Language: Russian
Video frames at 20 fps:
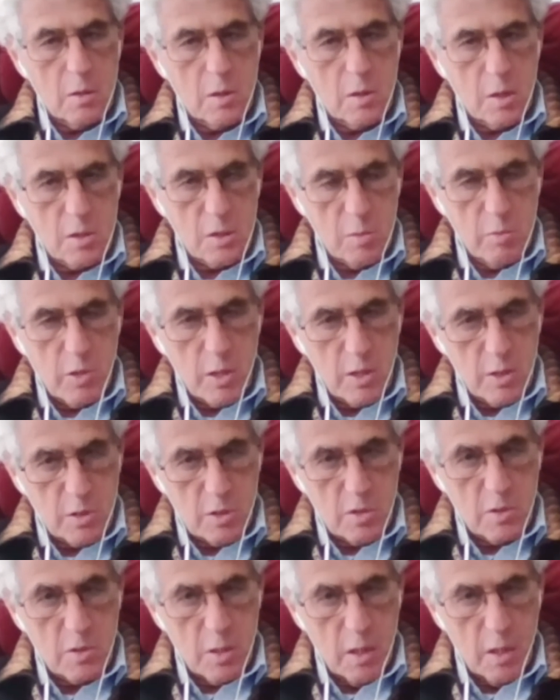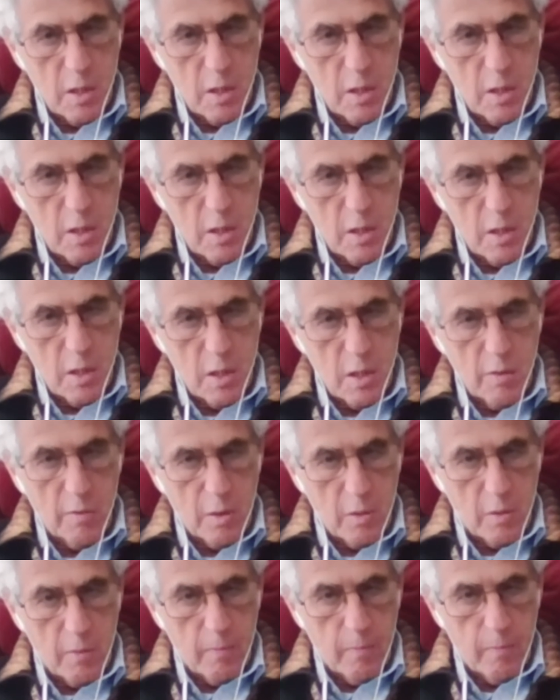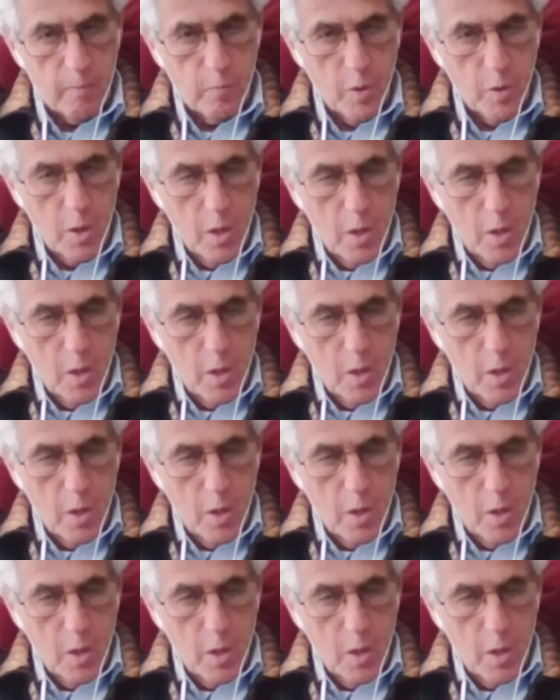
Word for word: стал забирать их сыновей.